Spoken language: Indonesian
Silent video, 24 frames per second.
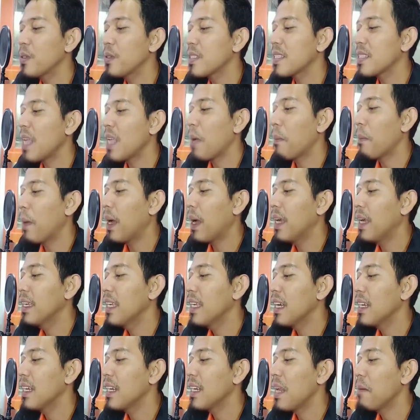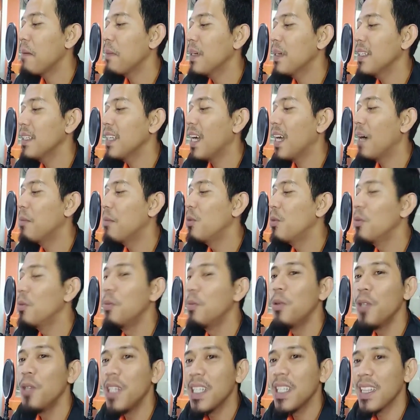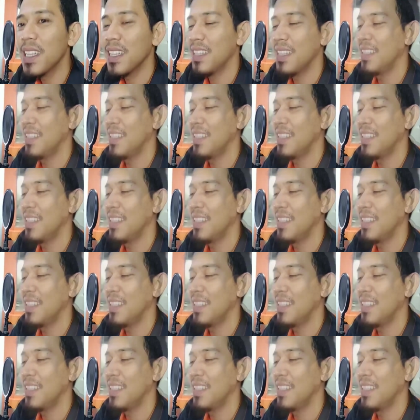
sama yang namanya ngabuburit.